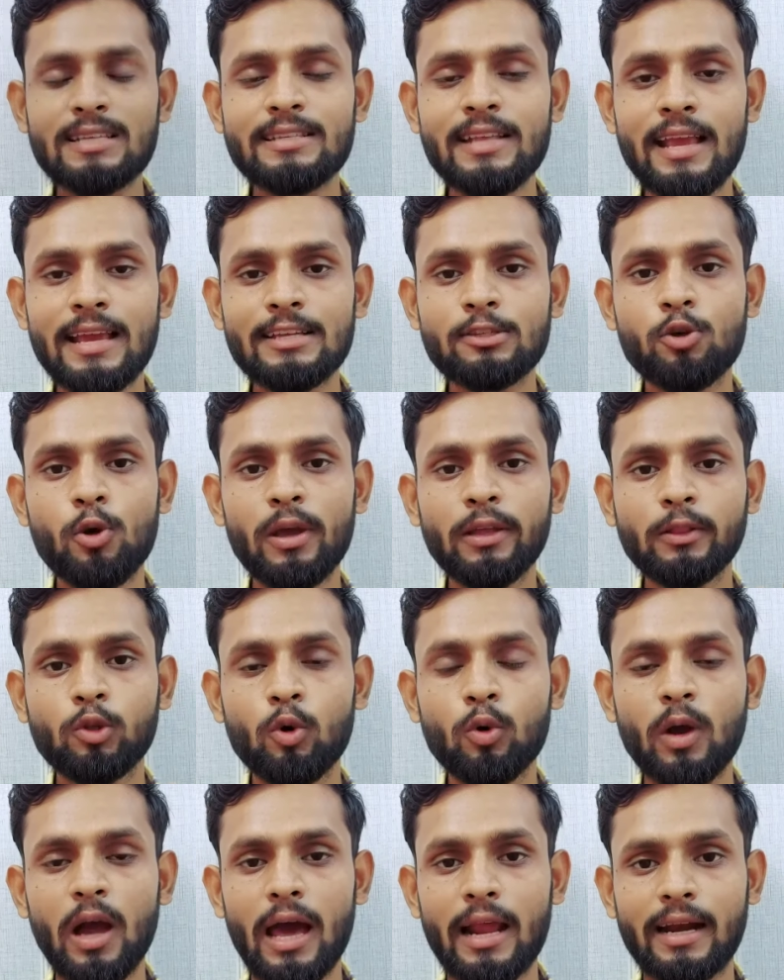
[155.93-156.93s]
गैस यही जो है
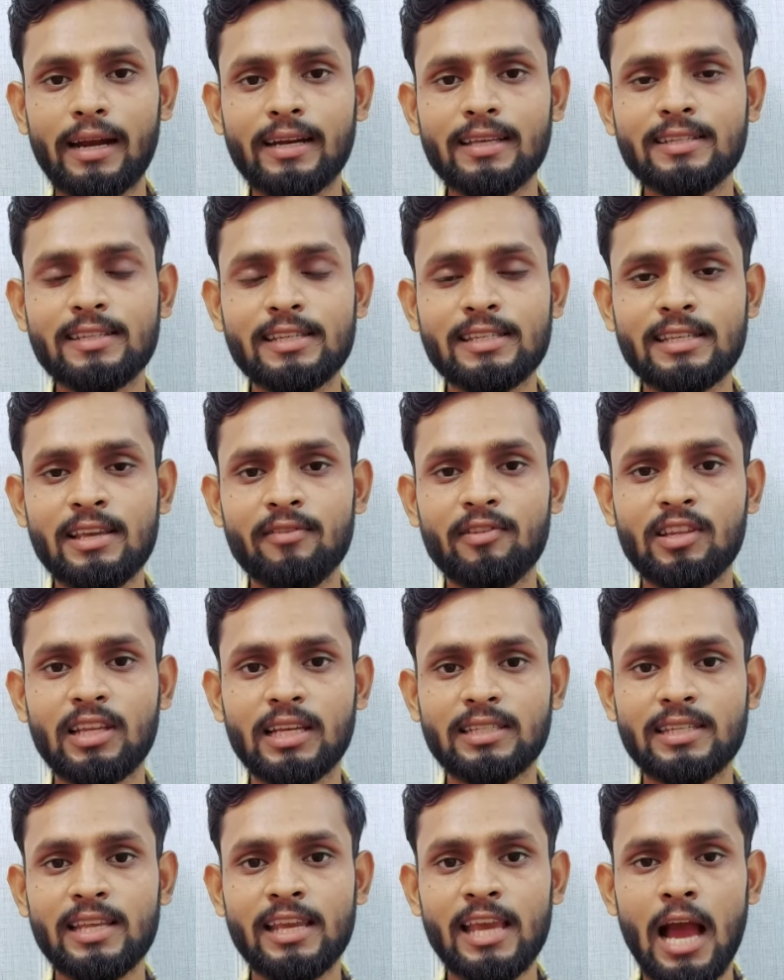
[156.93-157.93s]
दो कारण है जिसकी
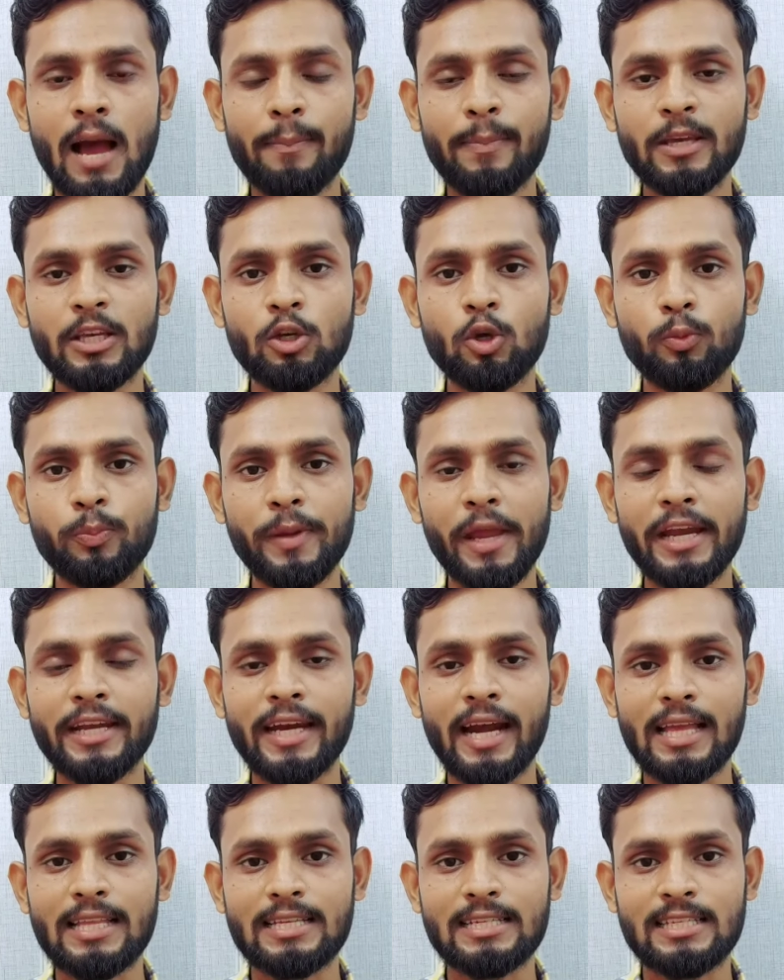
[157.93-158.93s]
वजह से यहाँ पे यूपीआई
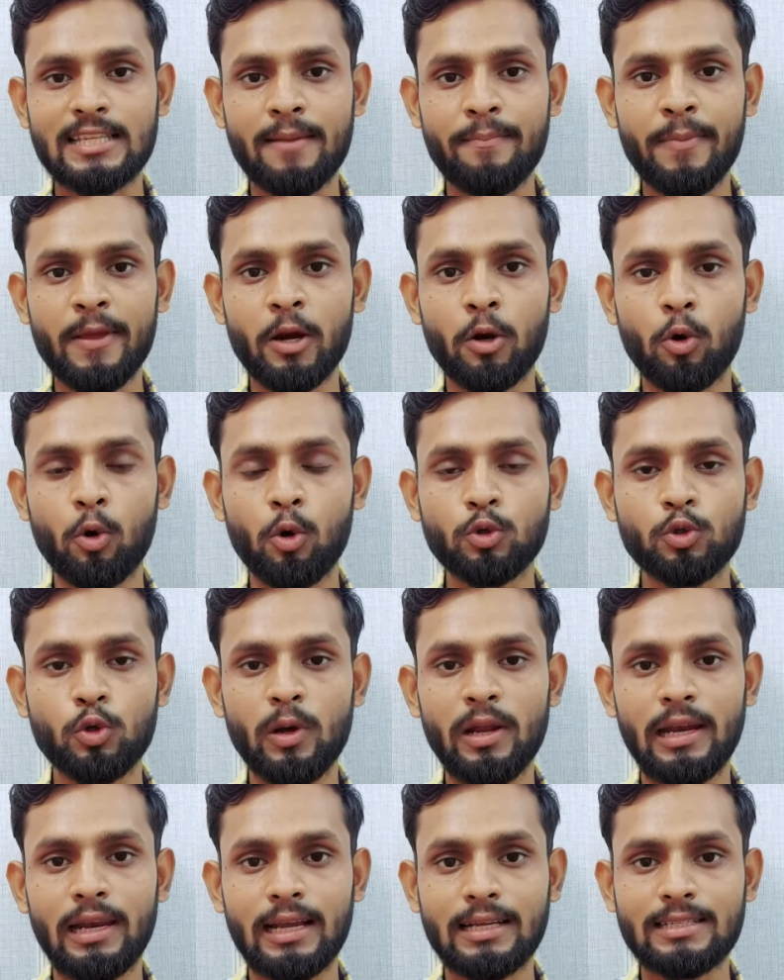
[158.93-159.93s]
ट्रांजेक्शन पे रोक
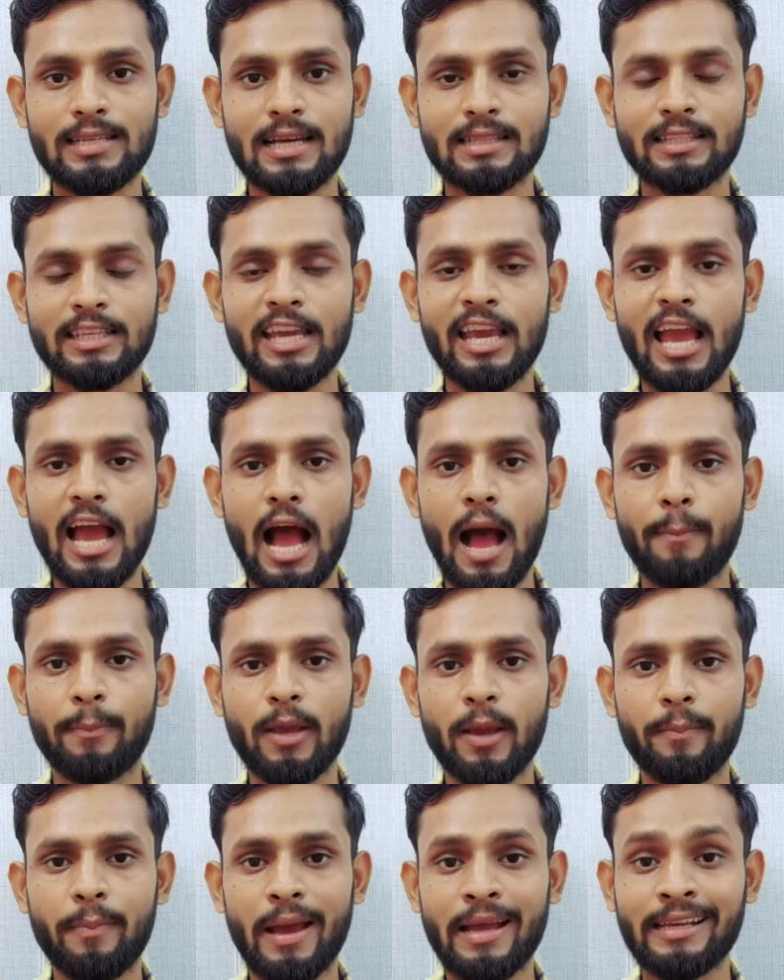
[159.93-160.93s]
जो है लग जाती है
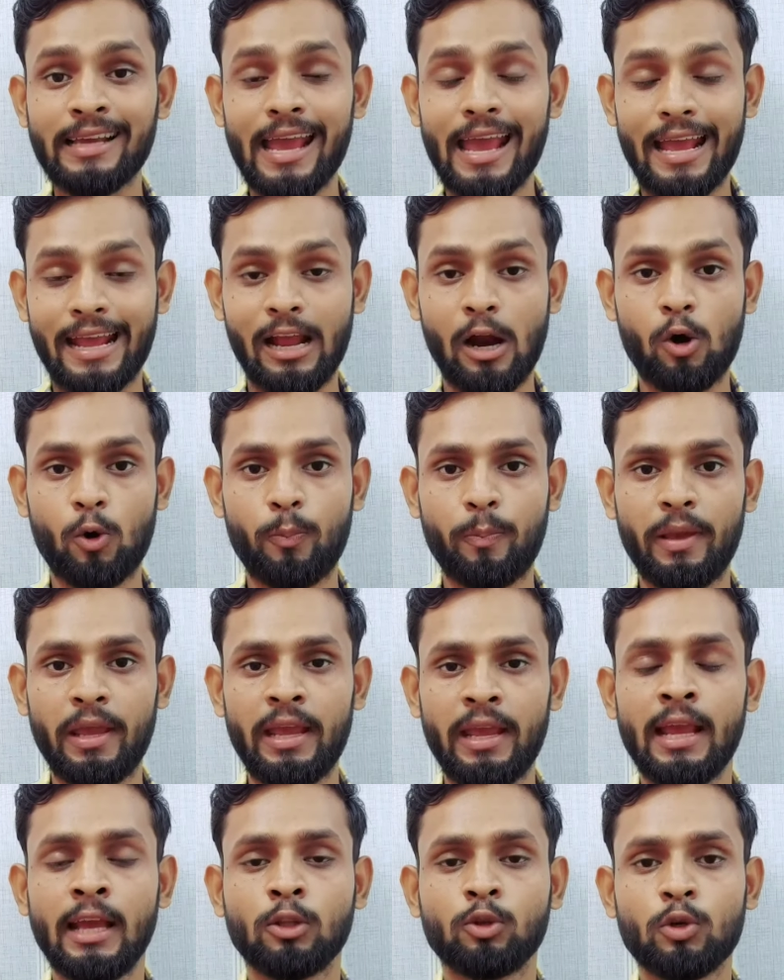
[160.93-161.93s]
आपके बैंक अकाउंट
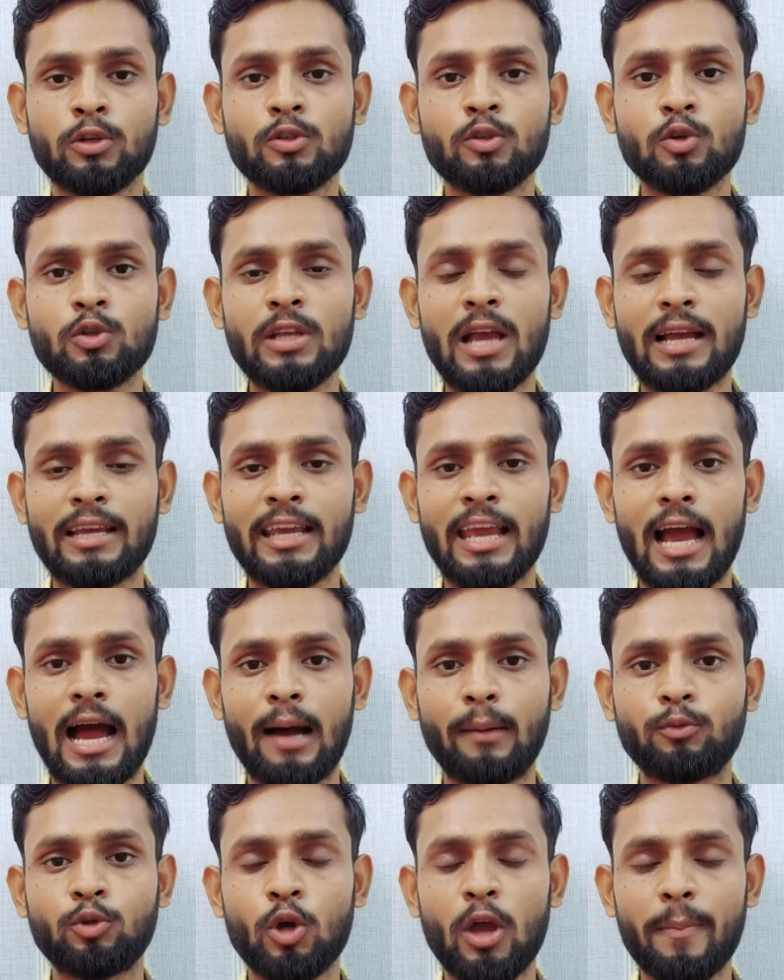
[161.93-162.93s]
पे तो इसको जाके
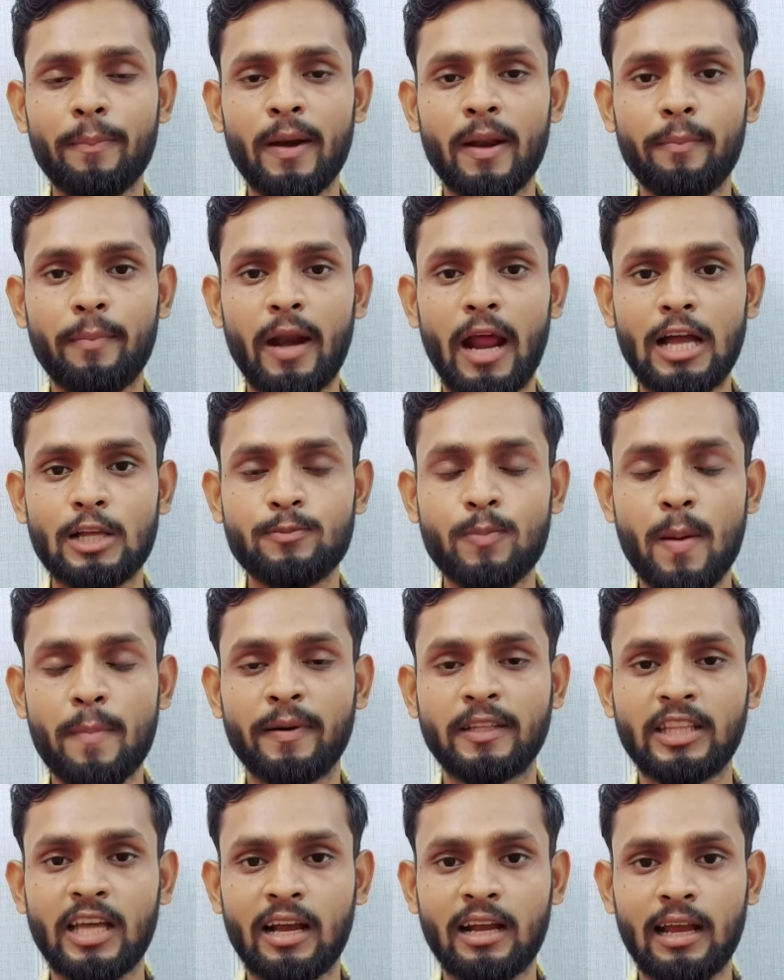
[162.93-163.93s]
आप जो है अपने ब्रांच पे
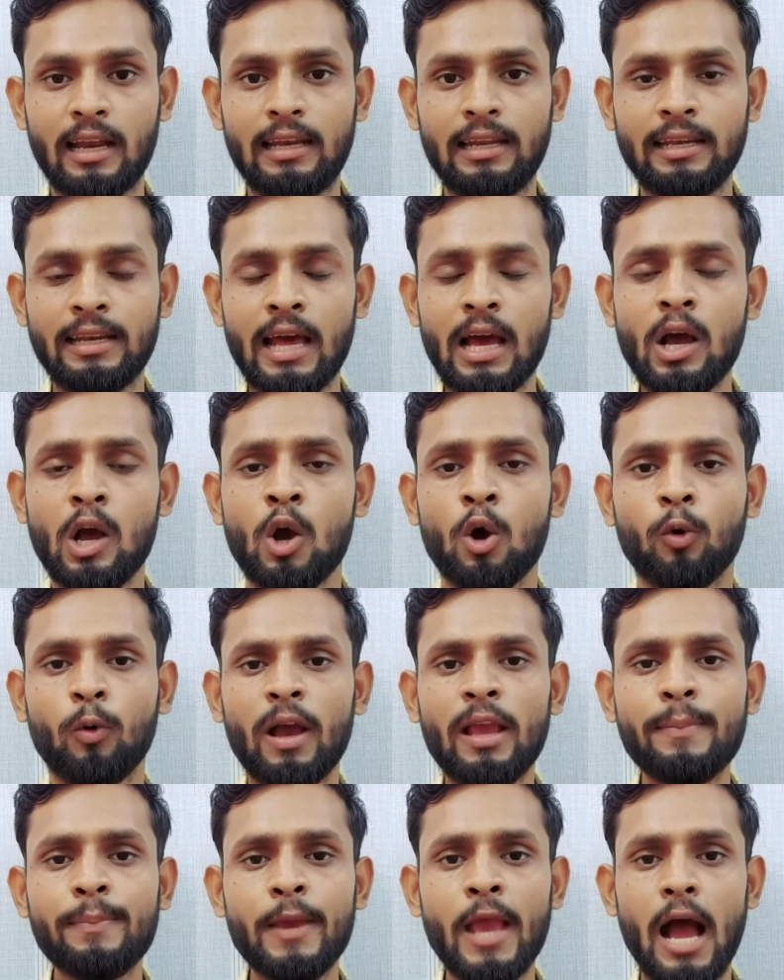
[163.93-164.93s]
पता कर लेना
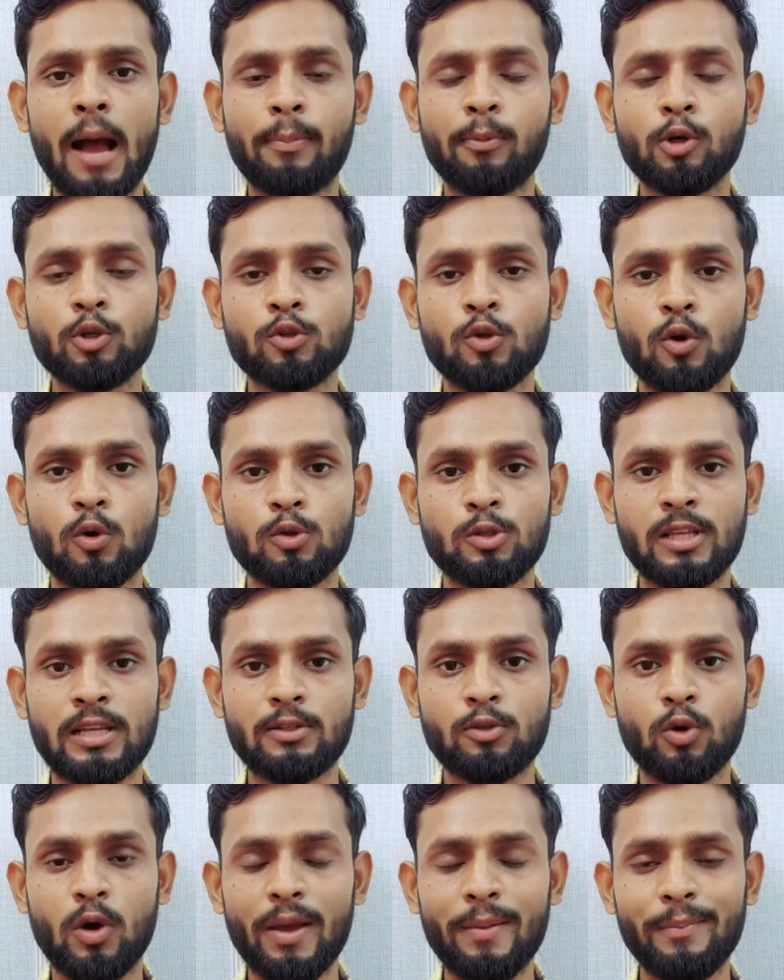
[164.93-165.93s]
वहीं पे आपको
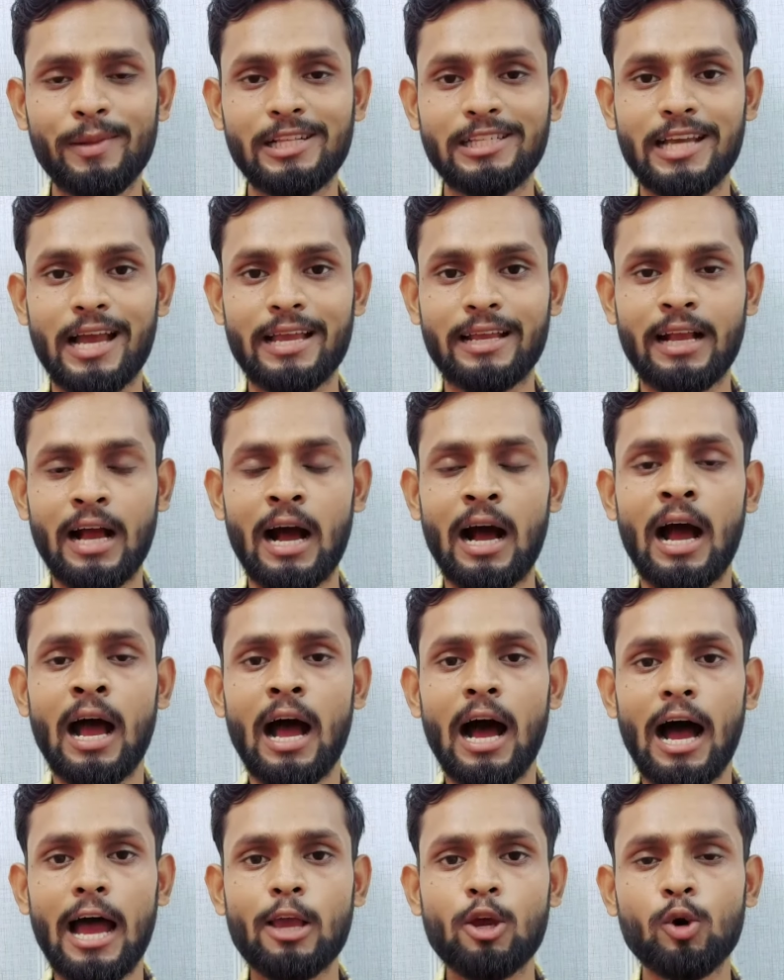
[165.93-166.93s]
सोल्यूशन जो है मिल जाएगा
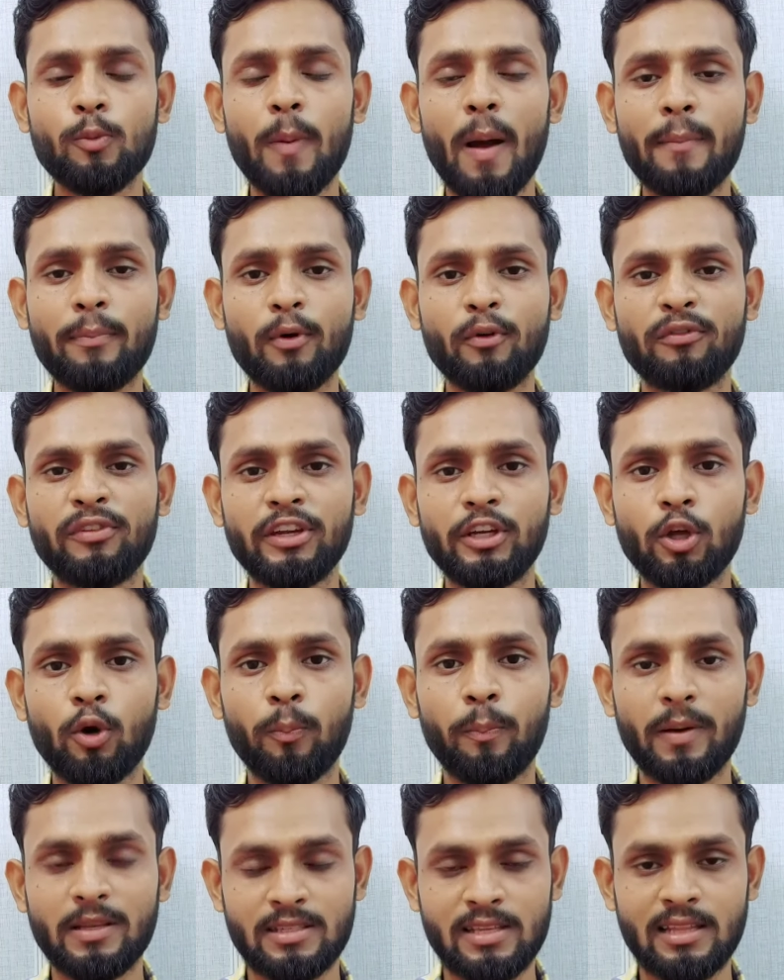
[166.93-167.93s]
आई होप आपको वीडियो
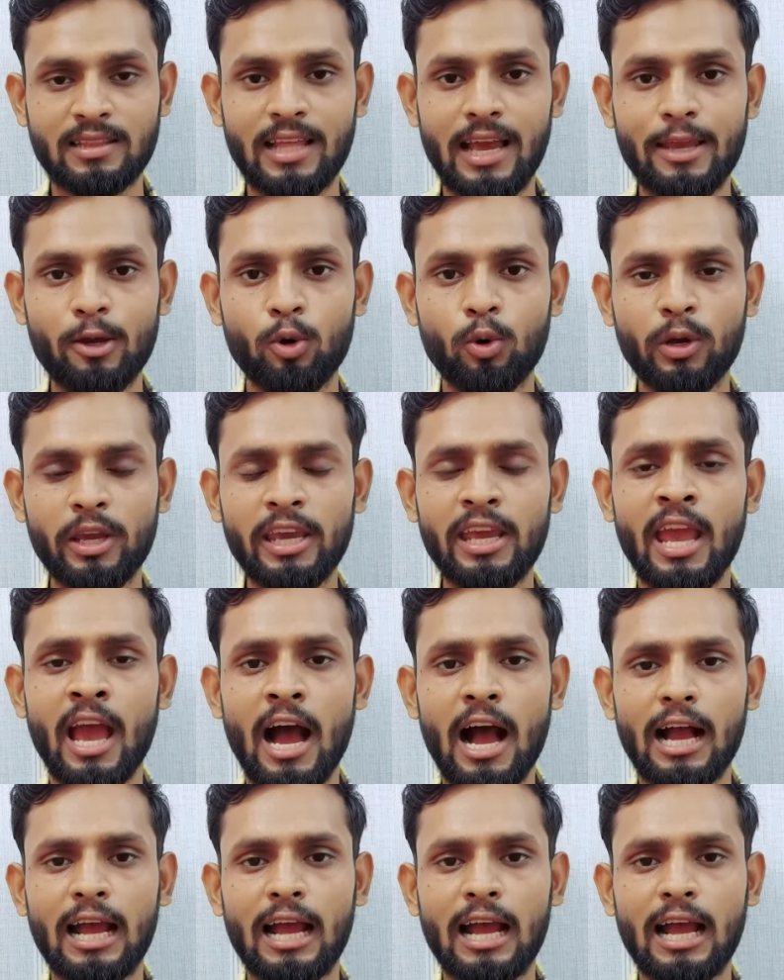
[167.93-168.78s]
पसंद आई होगी